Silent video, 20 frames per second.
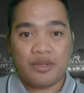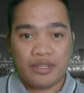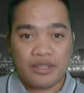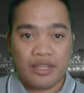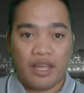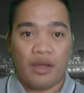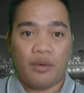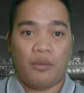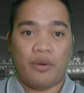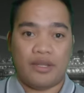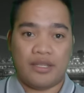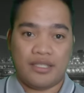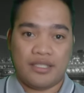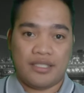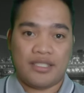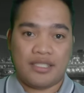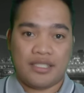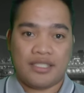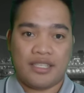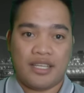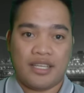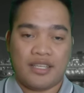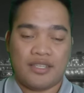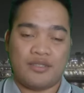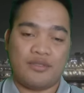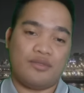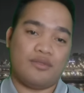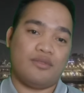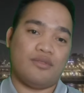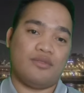in Taiwanese.
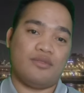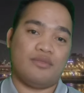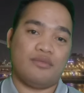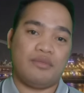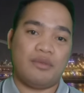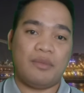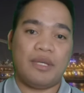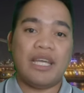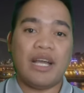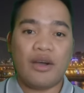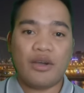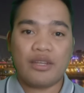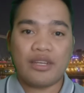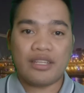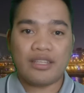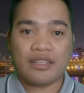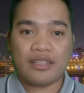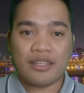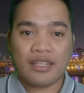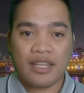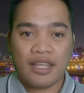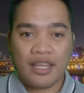So, bibigyan ko ng